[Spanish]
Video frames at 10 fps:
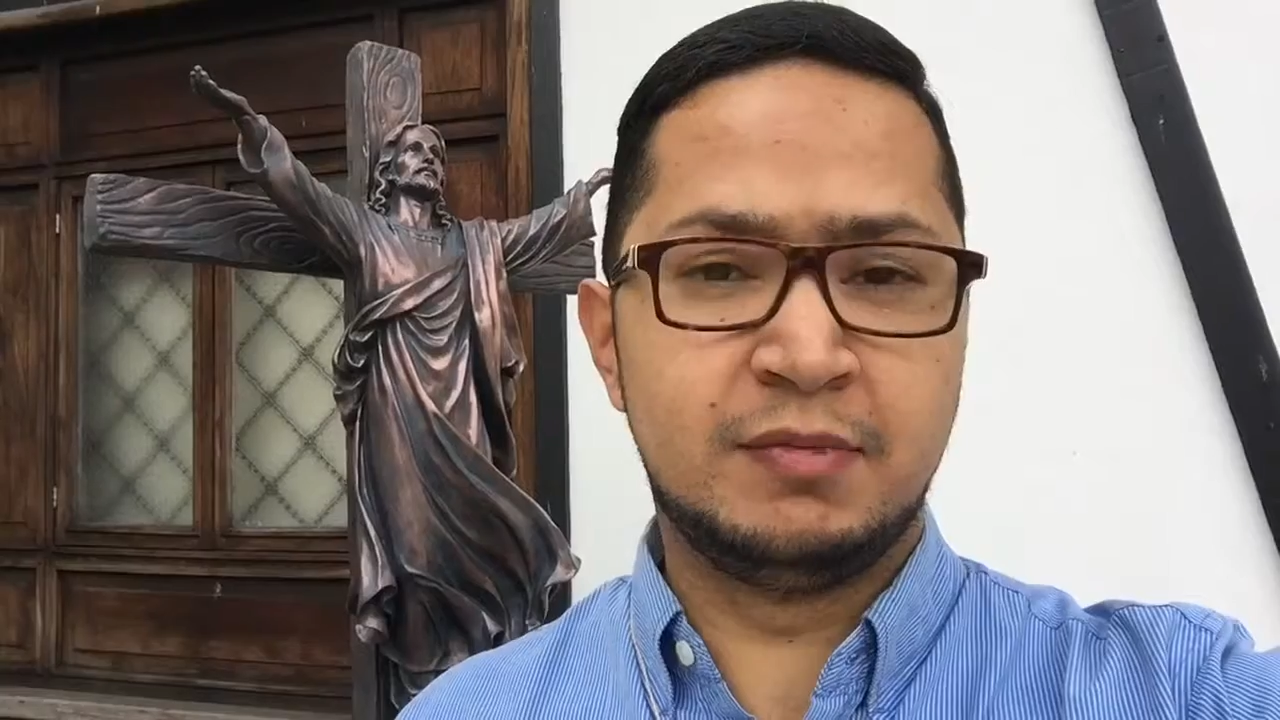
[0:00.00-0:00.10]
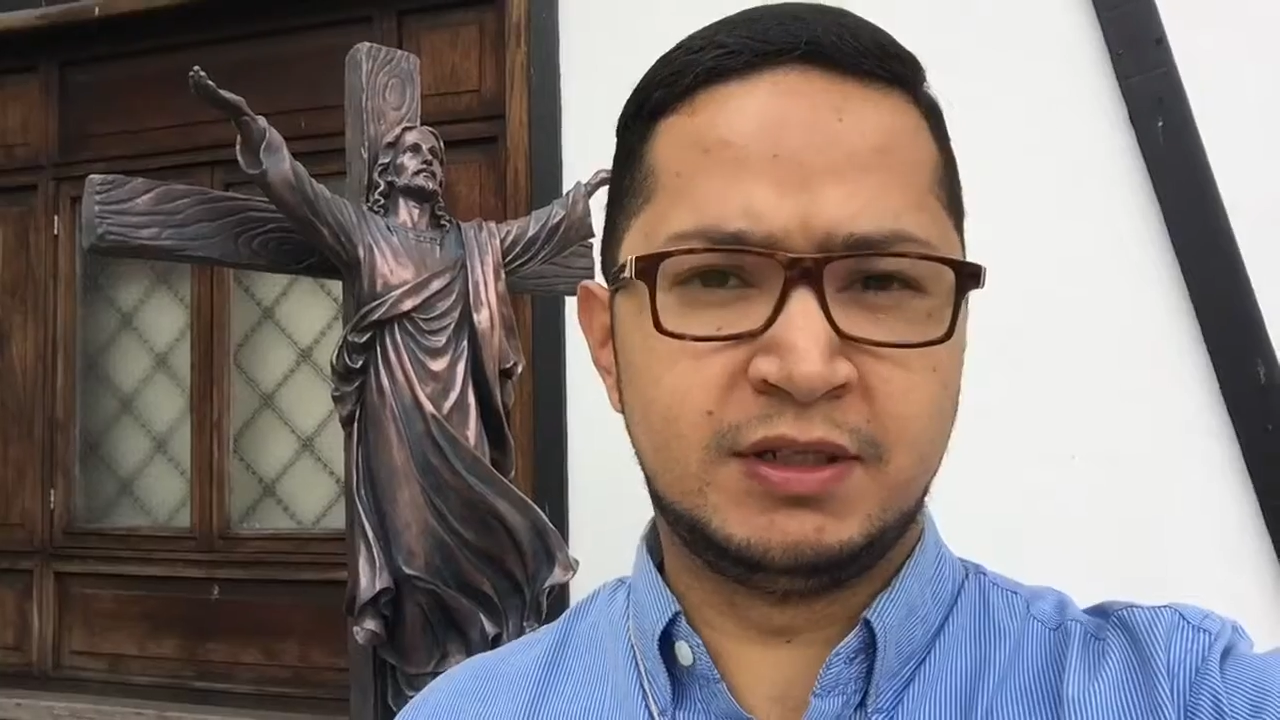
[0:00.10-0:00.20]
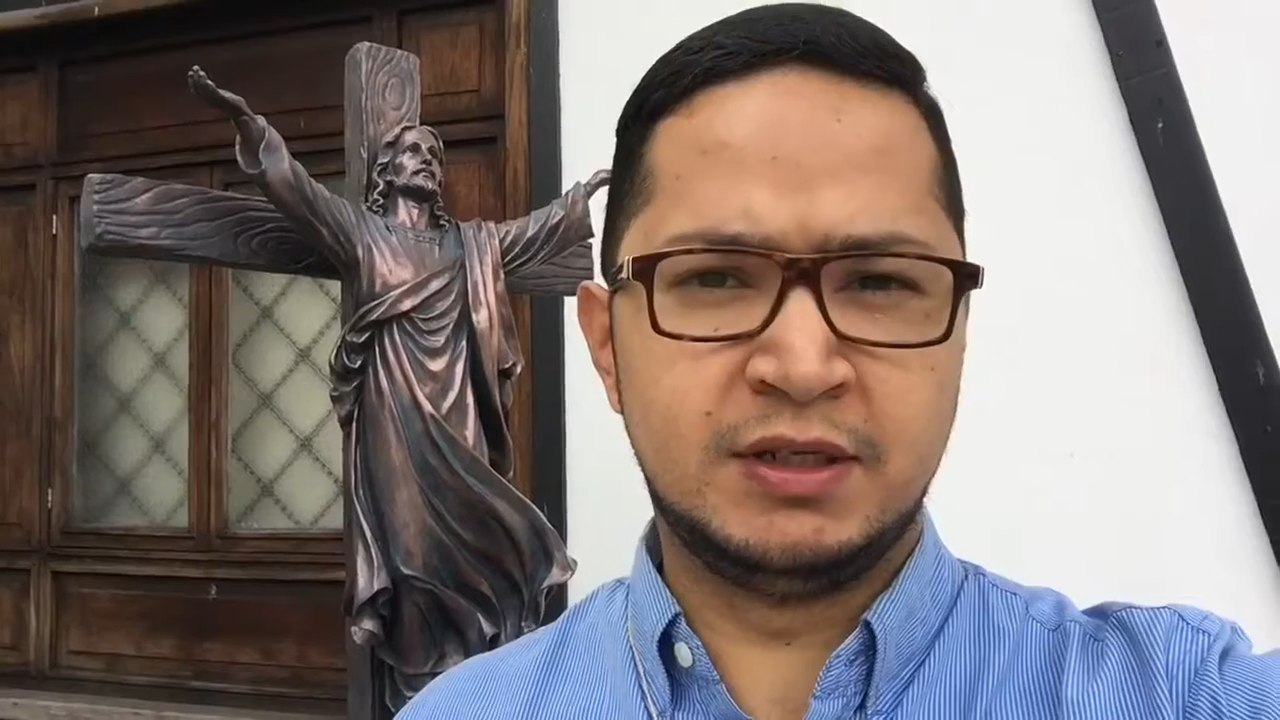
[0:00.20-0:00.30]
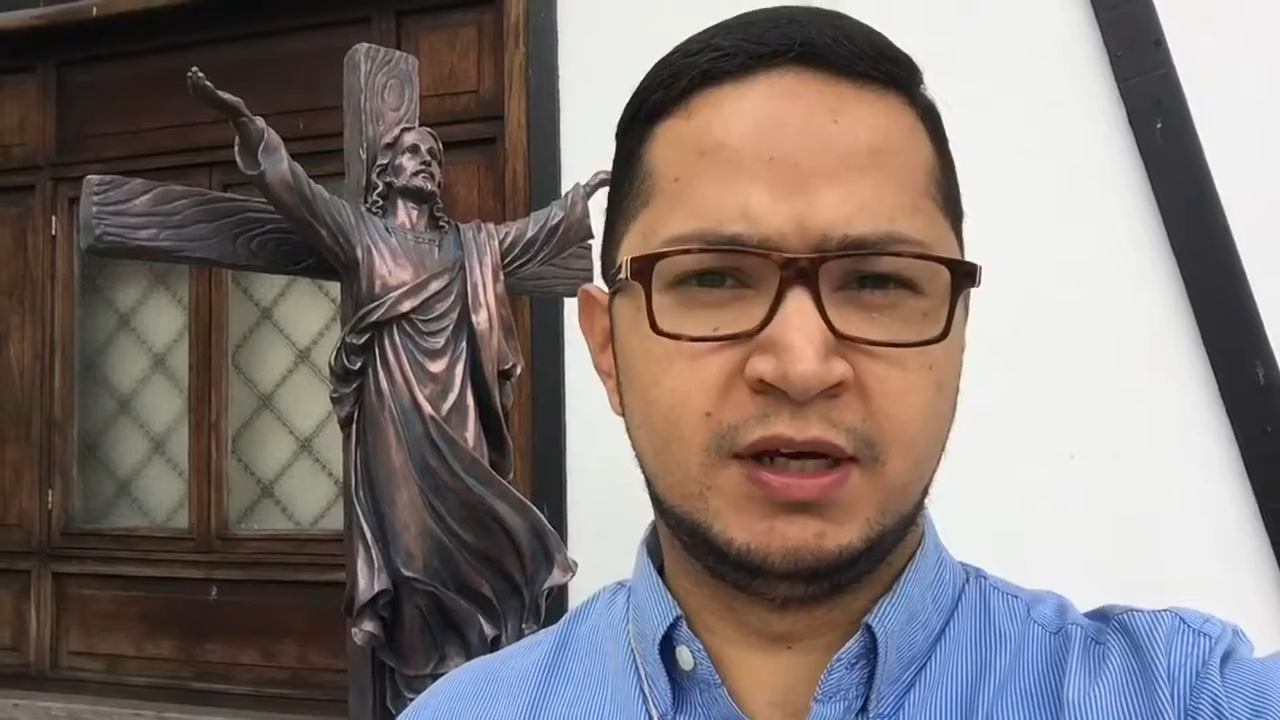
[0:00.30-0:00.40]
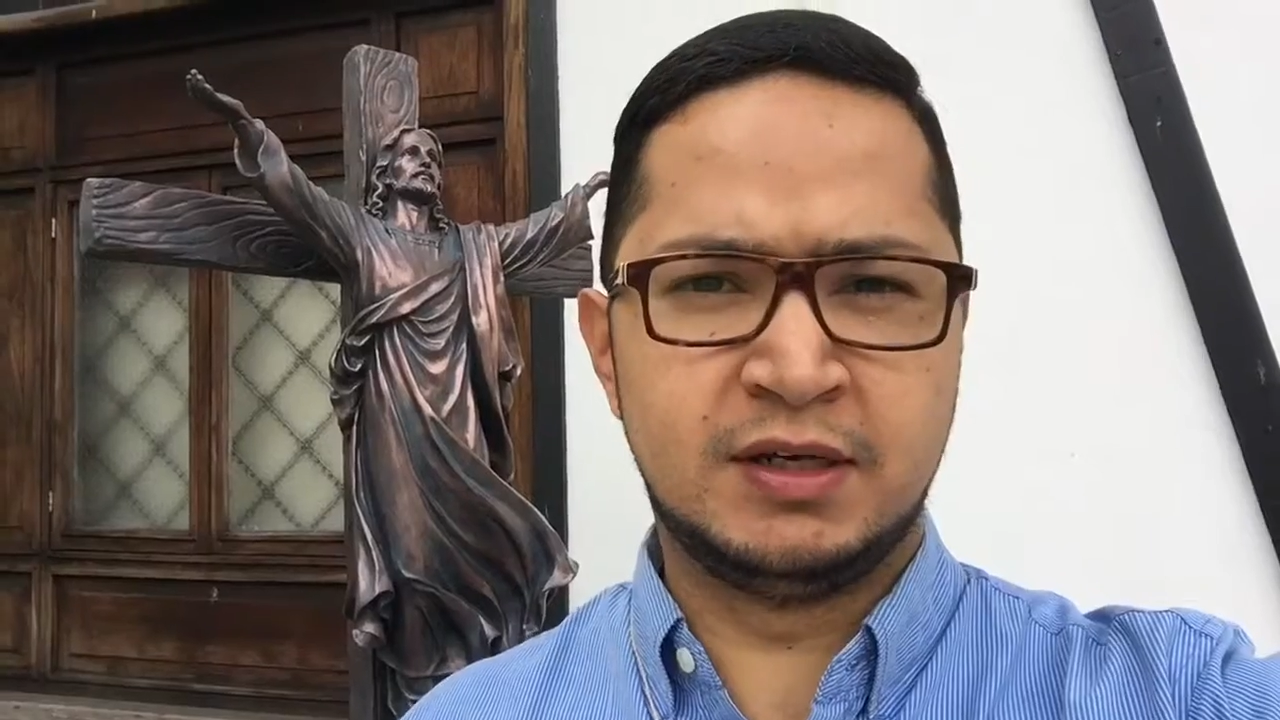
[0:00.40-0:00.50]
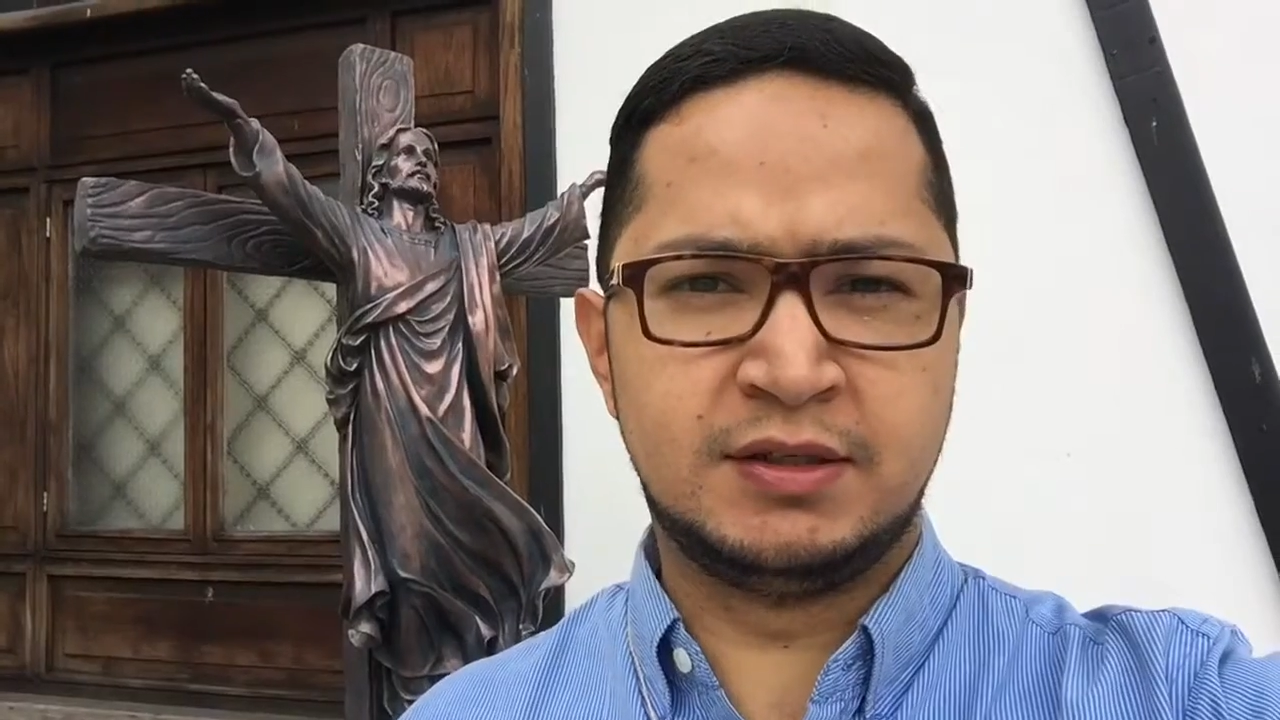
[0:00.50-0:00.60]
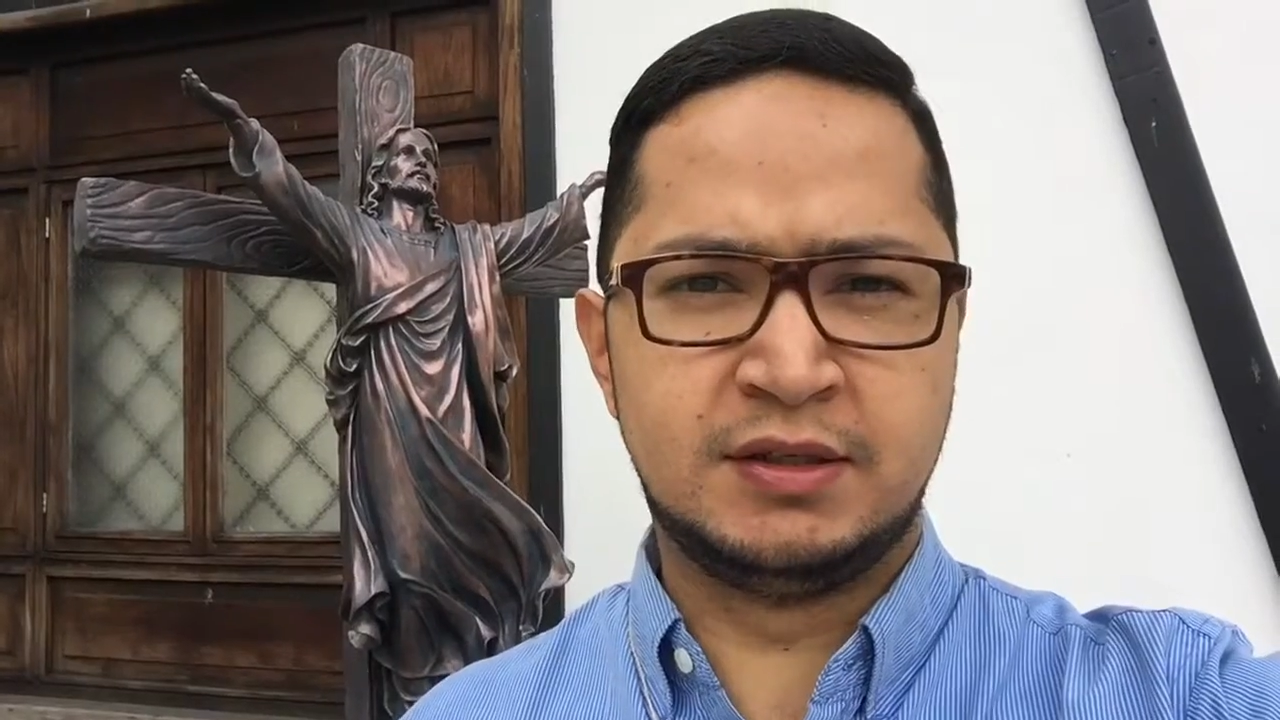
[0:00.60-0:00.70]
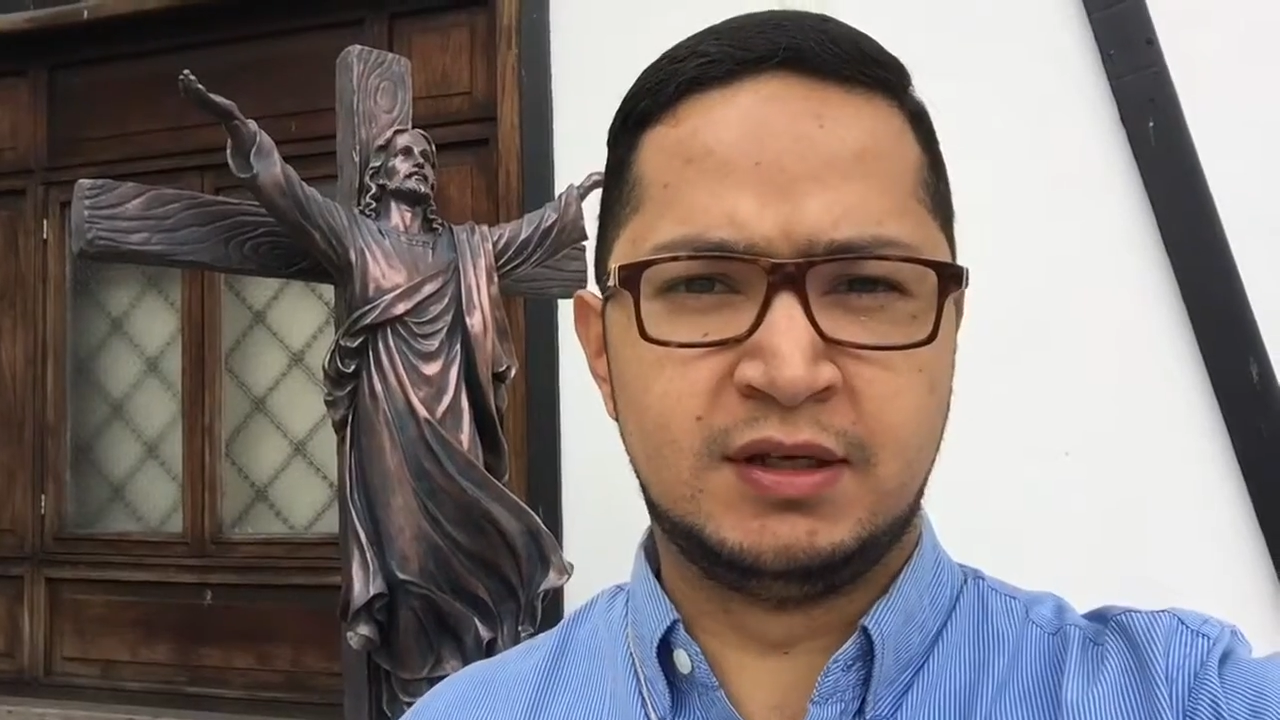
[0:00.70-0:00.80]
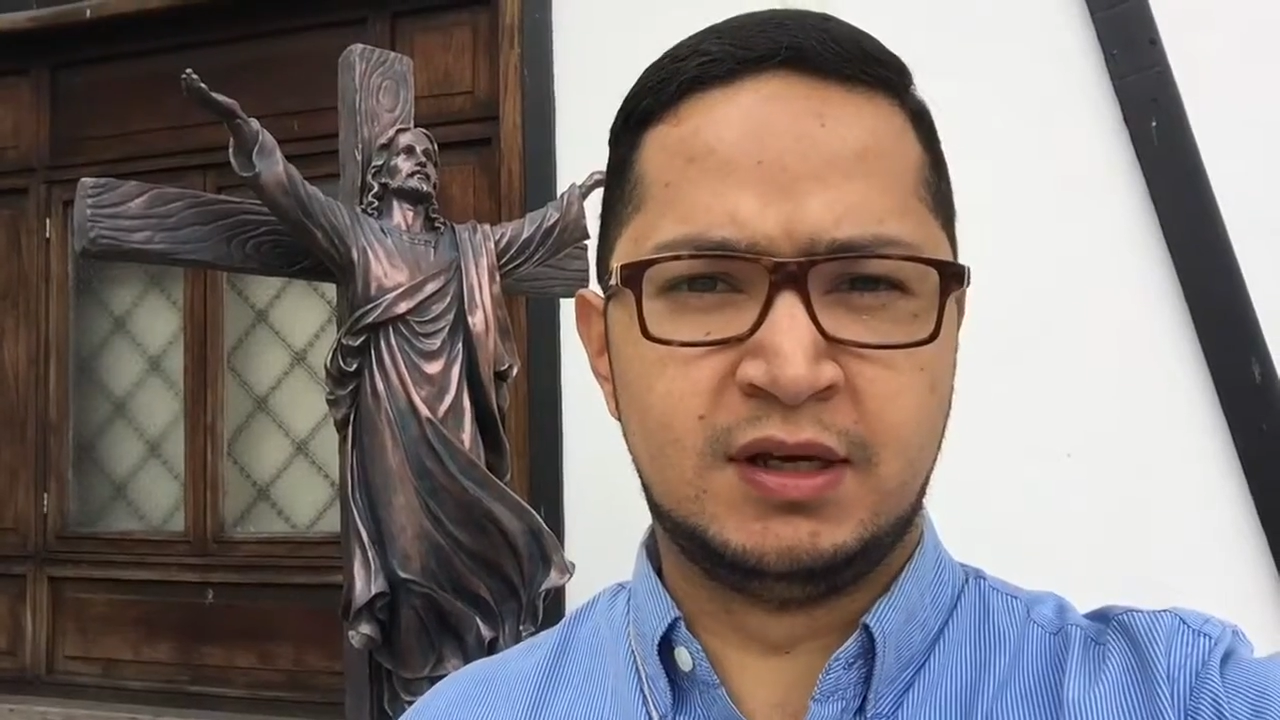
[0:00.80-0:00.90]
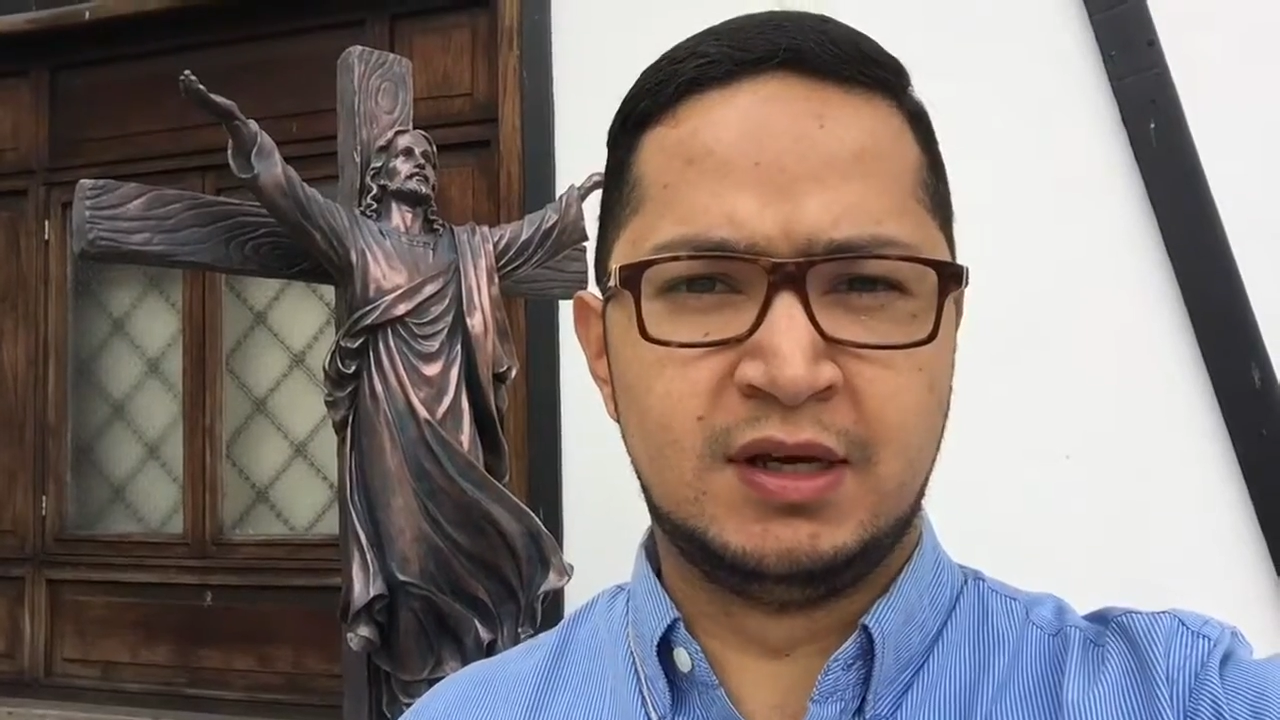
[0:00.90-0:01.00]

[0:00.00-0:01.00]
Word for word: Mesías,